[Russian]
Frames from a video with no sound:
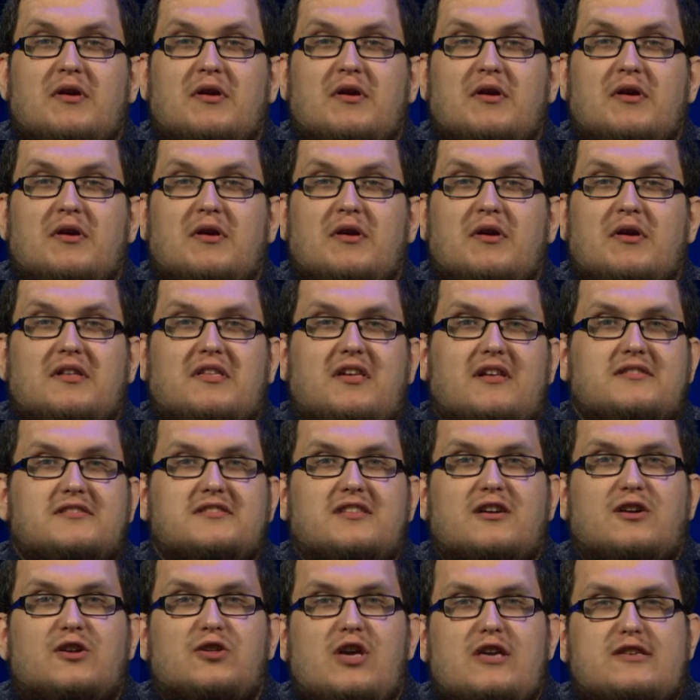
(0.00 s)
Я хочу
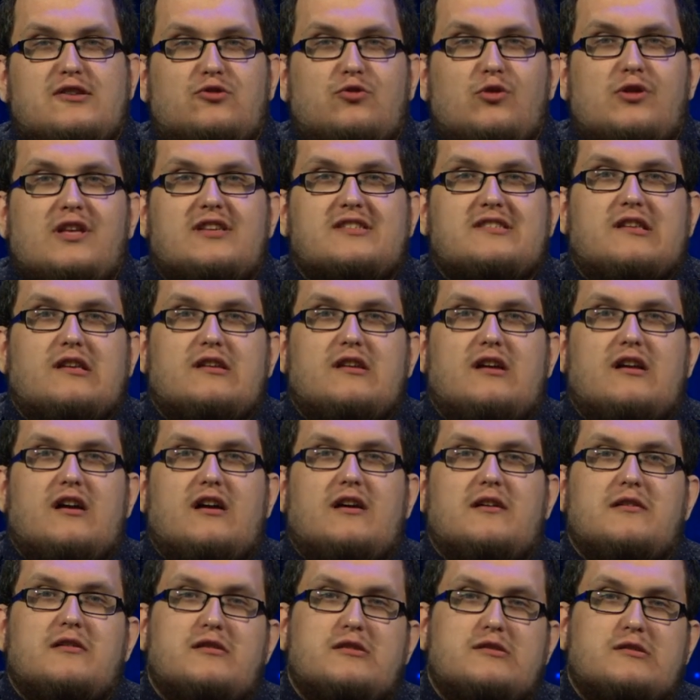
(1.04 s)
обратиться, если кто нас
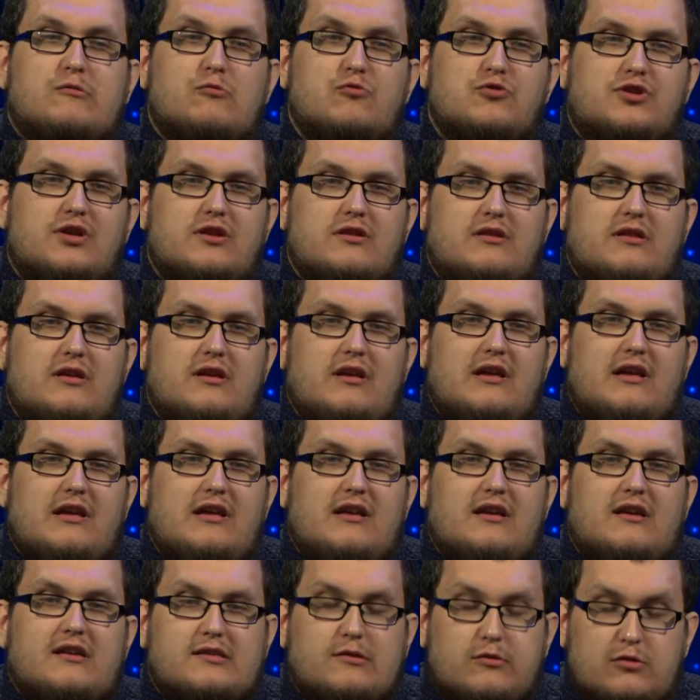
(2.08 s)
э, слушает,
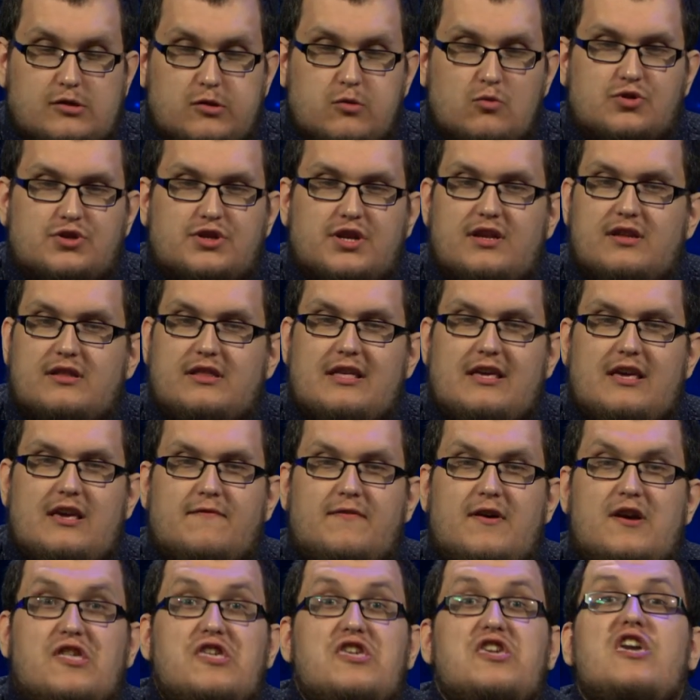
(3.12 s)
слушает, и
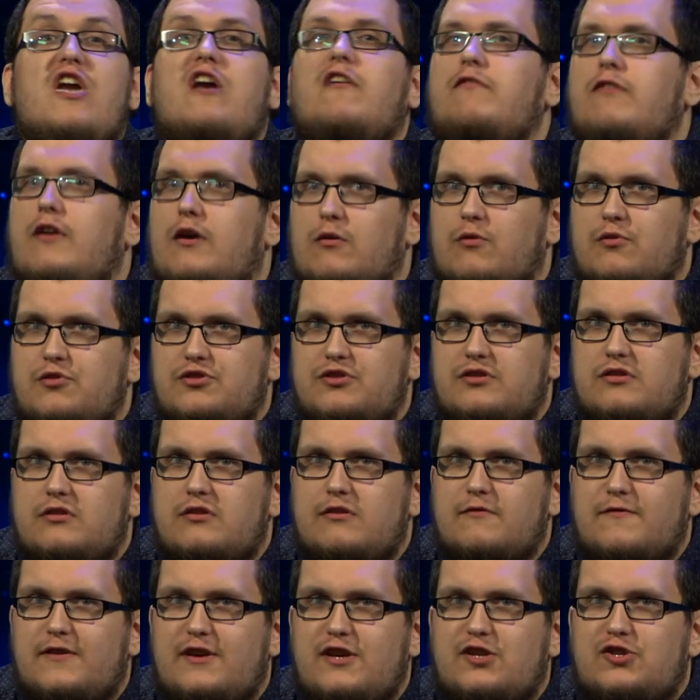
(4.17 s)
вы
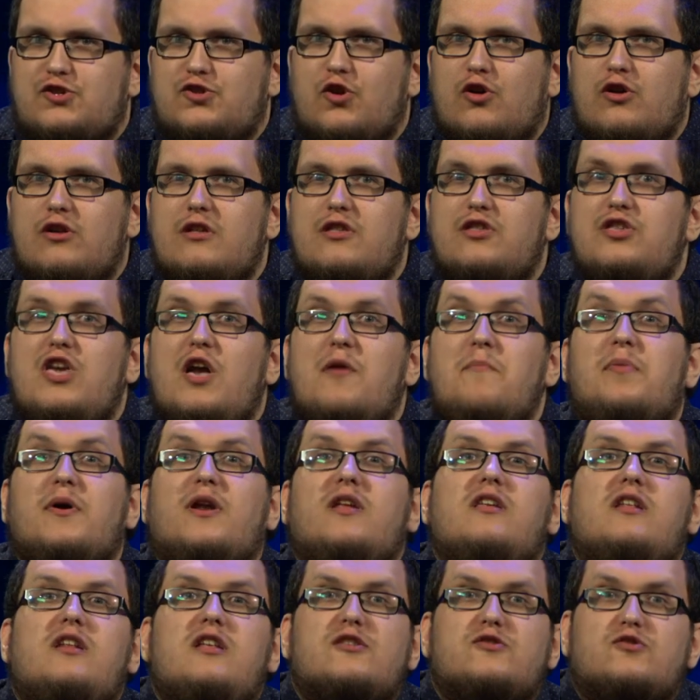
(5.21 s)
неверующие, вы еще не
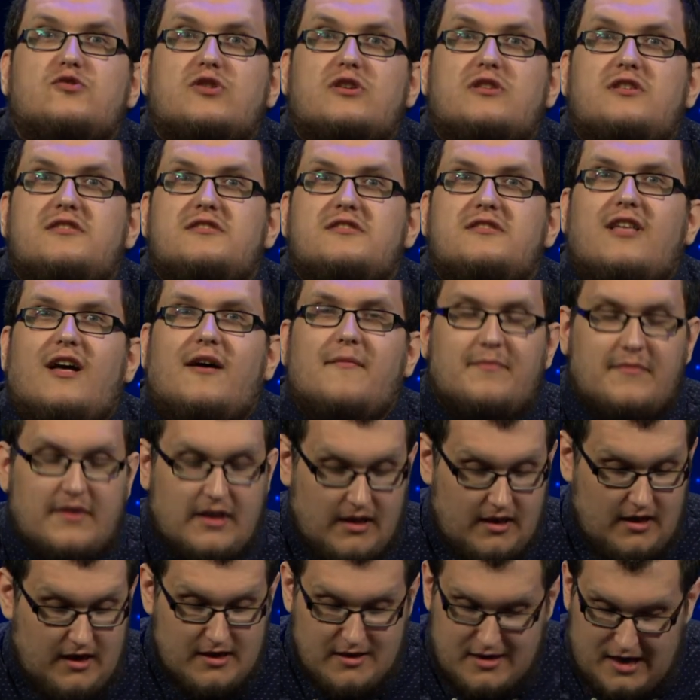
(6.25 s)
приняли Иисуса Христа.
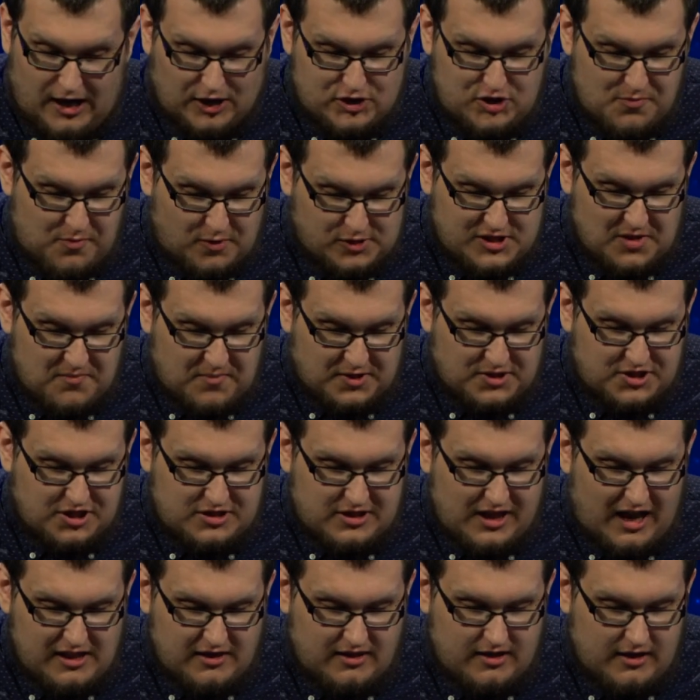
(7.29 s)
Я хочу просто
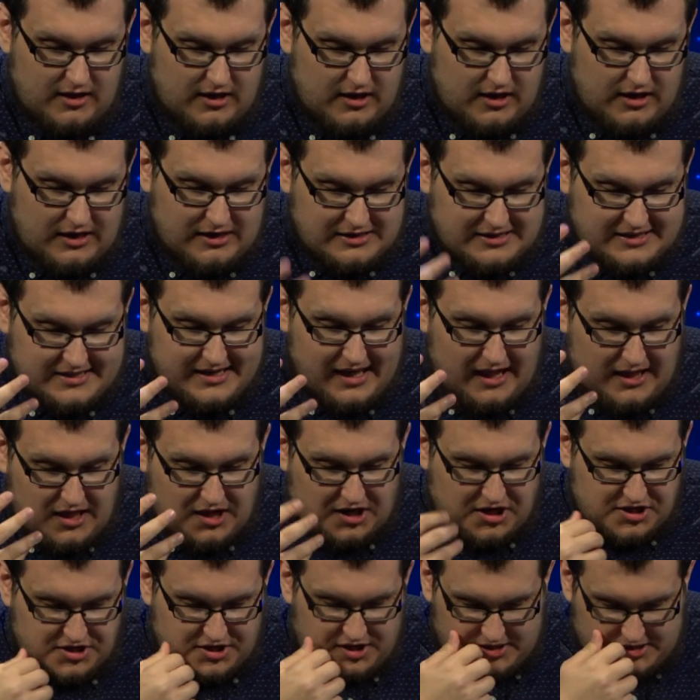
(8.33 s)
прочитать цели
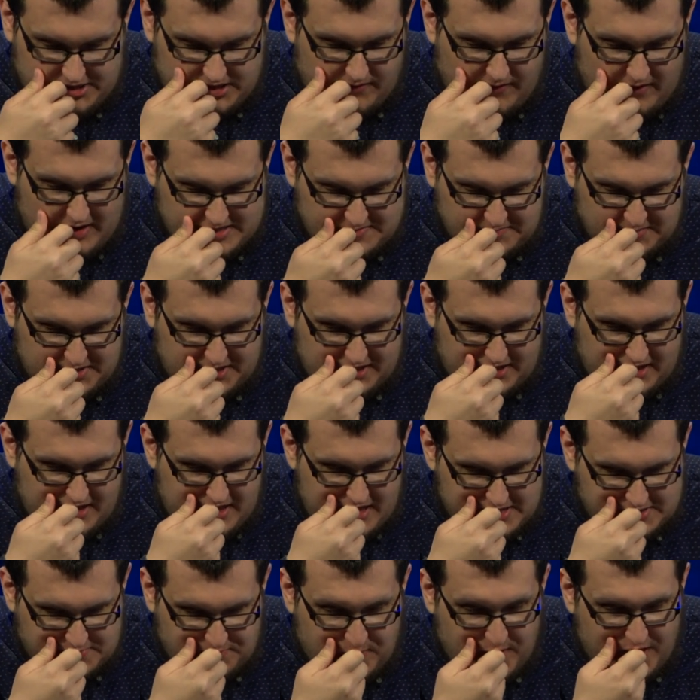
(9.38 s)
Рождества. Смотрите,
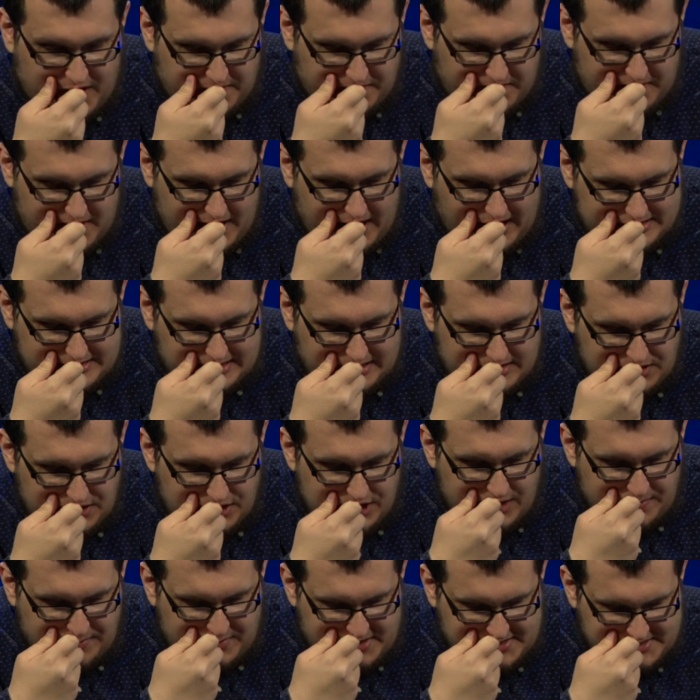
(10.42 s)
здесь 1 Иоанна
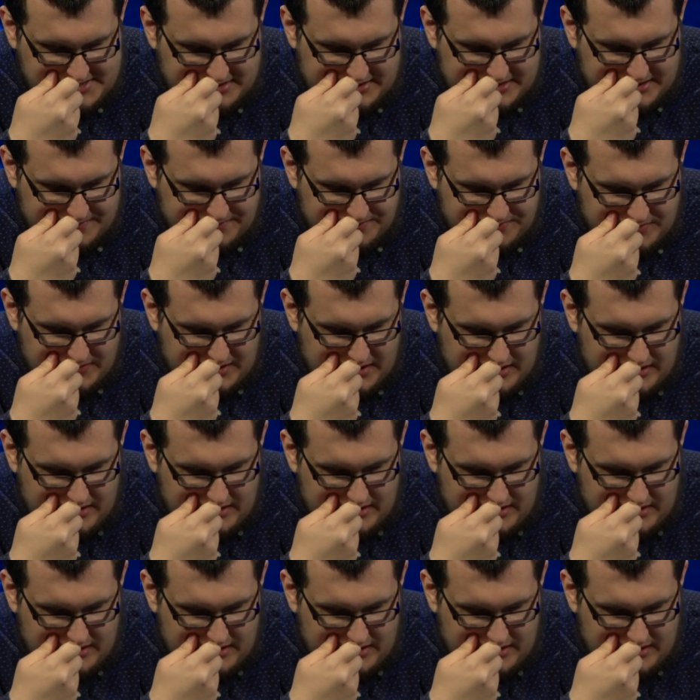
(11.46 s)
написано.